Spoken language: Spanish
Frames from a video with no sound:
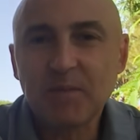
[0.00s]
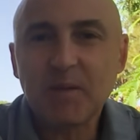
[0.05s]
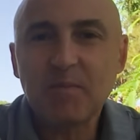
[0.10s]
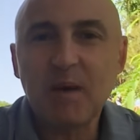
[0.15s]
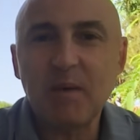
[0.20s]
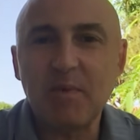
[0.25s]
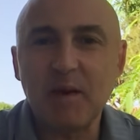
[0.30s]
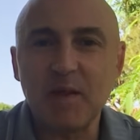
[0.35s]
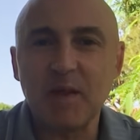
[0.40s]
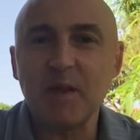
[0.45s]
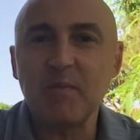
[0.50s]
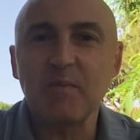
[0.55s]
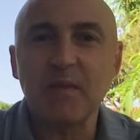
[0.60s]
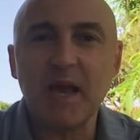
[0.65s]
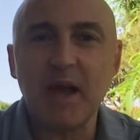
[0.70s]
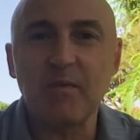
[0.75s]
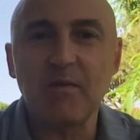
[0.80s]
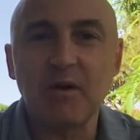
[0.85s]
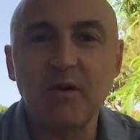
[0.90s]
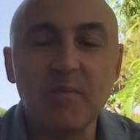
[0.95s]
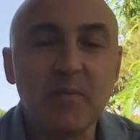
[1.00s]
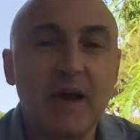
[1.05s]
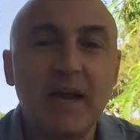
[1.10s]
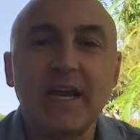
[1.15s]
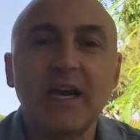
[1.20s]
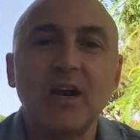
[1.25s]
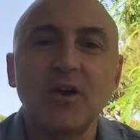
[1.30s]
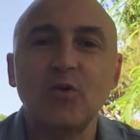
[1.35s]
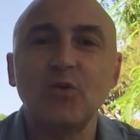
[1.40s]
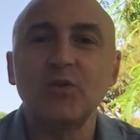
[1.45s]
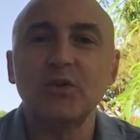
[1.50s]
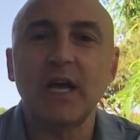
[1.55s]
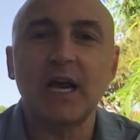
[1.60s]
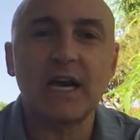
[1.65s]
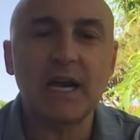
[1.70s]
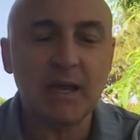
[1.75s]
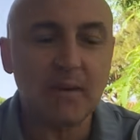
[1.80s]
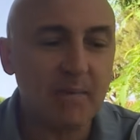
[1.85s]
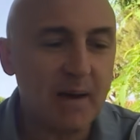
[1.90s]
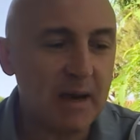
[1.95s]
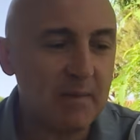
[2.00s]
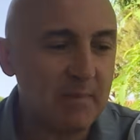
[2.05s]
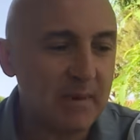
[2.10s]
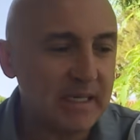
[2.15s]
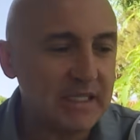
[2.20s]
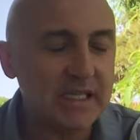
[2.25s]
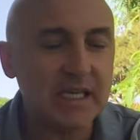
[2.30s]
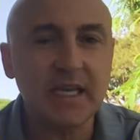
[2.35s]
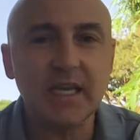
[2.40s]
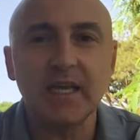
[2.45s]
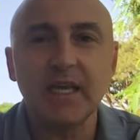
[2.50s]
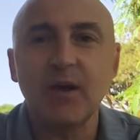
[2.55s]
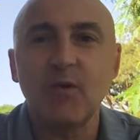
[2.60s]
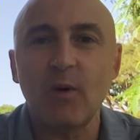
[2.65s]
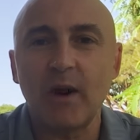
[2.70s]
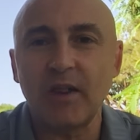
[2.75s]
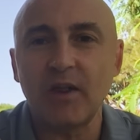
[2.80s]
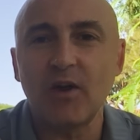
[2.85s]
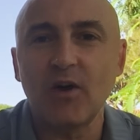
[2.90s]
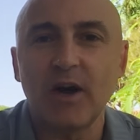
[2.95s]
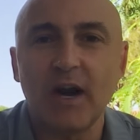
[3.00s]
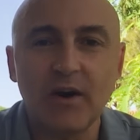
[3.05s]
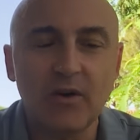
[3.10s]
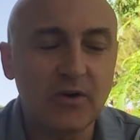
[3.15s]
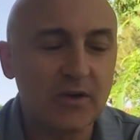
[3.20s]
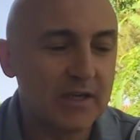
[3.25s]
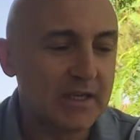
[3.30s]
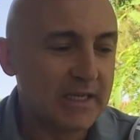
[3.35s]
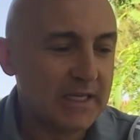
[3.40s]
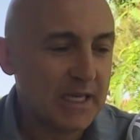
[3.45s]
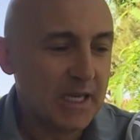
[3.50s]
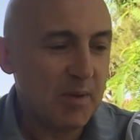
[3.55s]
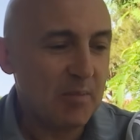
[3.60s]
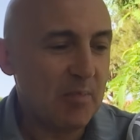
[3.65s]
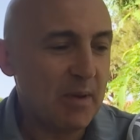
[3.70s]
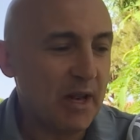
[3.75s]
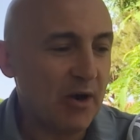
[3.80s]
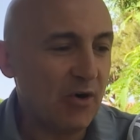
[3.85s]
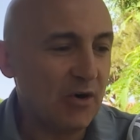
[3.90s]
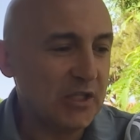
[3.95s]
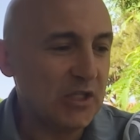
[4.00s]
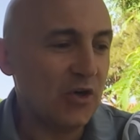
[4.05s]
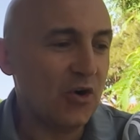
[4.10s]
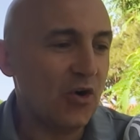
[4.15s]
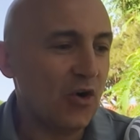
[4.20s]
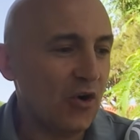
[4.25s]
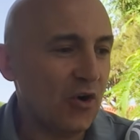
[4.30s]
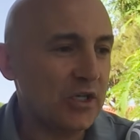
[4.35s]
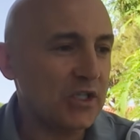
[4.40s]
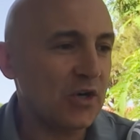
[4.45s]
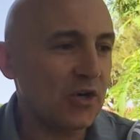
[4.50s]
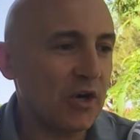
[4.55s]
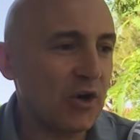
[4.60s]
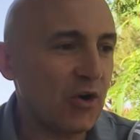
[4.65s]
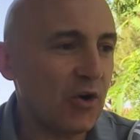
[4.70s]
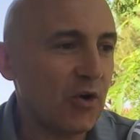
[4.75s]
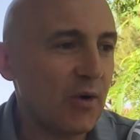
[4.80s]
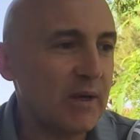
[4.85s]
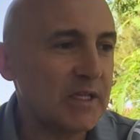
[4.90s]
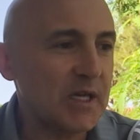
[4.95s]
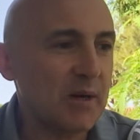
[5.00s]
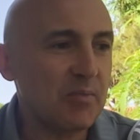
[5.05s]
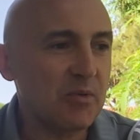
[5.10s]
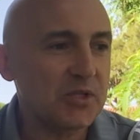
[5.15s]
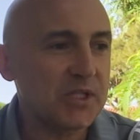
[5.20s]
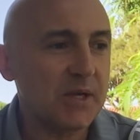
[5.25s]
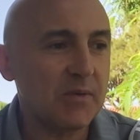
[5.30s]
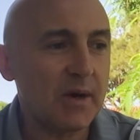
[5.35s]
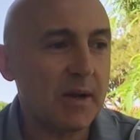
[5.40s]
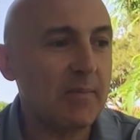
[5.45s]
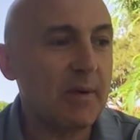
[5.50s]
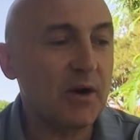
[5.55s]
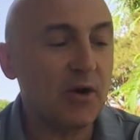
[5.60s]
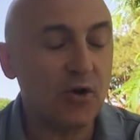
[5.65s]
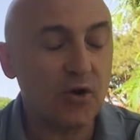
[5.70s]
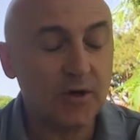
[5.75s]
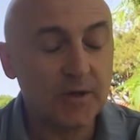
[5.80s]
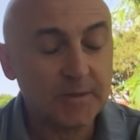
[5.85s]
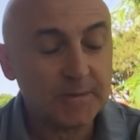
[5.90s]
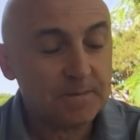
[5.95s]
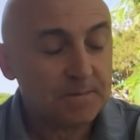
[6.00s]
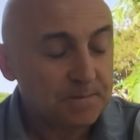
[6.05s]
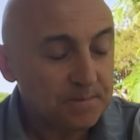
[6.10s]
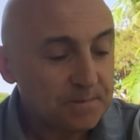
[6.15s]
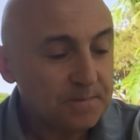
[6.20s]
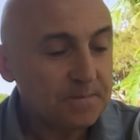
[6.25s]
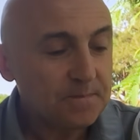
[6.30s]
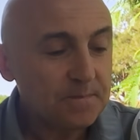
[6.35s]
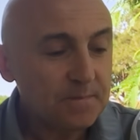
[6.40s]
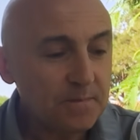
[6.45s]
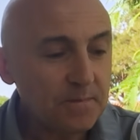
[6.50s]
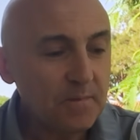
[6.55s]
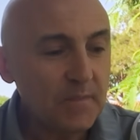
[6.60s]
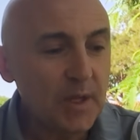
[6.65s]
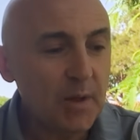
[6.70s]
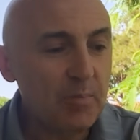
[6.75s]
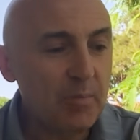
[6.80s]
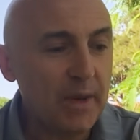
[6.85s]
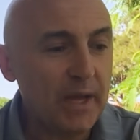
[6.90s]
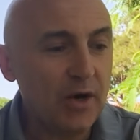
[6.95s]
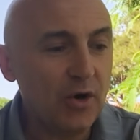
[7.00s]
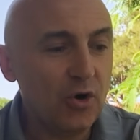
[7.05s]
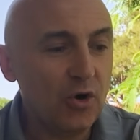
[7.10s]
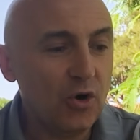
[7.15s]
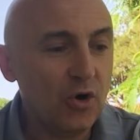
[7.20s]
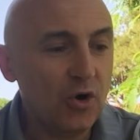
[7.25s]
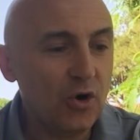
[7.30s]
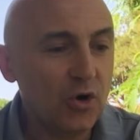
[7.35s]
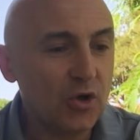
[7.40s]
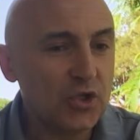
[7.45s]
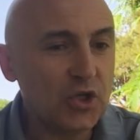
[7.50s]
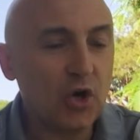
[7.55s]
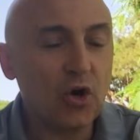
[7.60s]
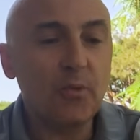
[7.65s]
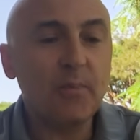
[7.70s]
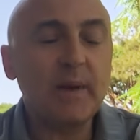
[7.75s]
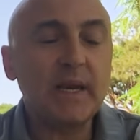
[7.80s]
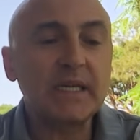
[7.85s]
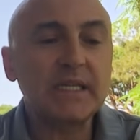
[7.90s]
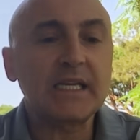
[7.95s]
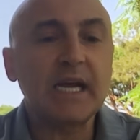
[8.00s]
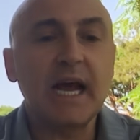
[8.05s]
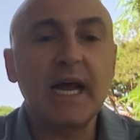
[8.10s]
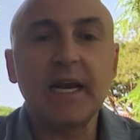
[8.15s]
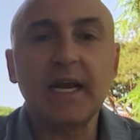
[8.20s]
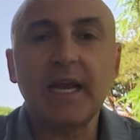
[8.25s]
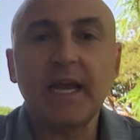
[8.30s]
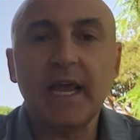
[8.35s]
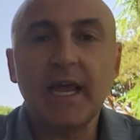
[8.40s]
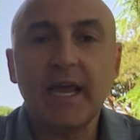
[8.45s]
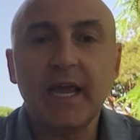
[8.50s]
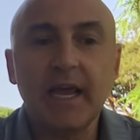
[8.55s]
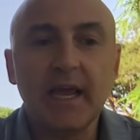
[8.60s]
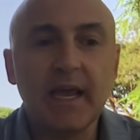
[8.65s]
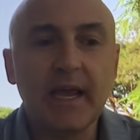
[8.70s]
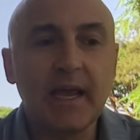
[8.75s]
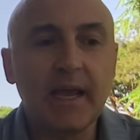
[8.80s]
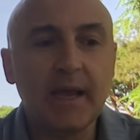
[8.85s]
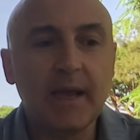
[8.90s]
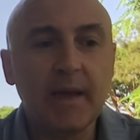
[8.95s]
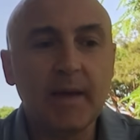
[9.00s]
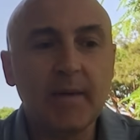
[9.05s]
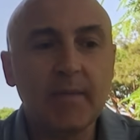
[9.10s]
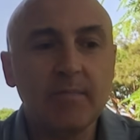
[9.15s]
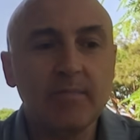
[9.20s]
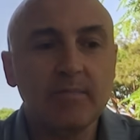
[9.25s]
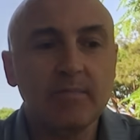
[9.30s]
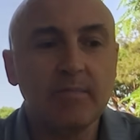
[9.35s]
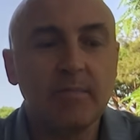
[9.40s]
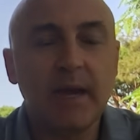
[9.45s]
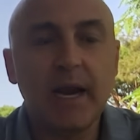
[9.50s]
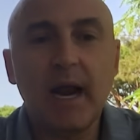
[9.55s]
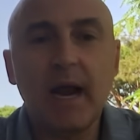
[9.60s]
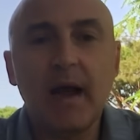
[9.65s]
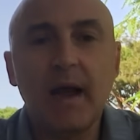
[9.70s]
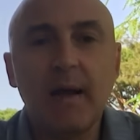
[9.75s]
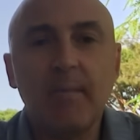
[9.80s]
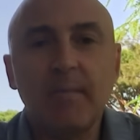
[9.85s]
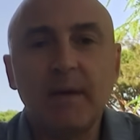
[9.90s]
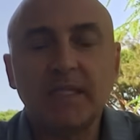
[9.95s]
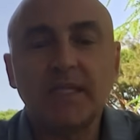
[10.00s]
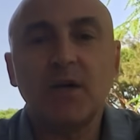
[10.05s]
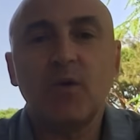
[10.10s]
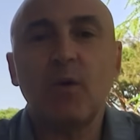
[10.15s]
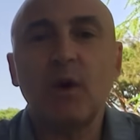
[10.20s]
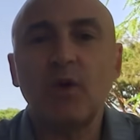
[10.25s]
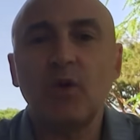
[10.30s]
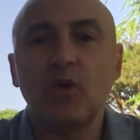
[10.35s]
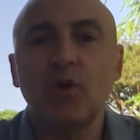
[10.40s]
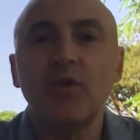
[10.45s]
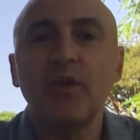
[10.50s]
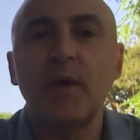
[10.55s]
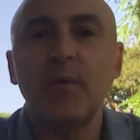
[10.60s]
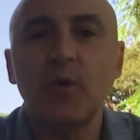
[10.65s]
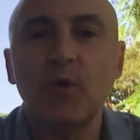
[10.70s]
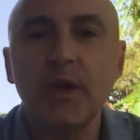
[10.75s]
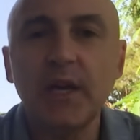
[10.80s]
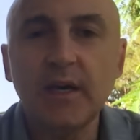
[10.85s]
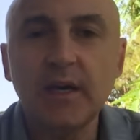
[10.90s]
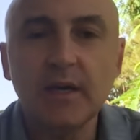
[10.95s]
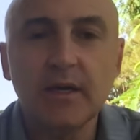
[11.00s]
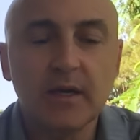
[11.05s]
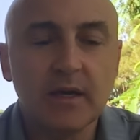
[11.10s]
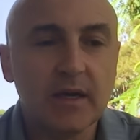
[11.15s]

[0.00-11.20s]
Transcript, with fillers: me parece inviable. ¿no? juntar Neymar, Messi y Guardiola, ¿no? Pero eso no, eso creo que no va a ser posible. Pero pero solo pensar que em, ver a Messi jugando con De Bruyne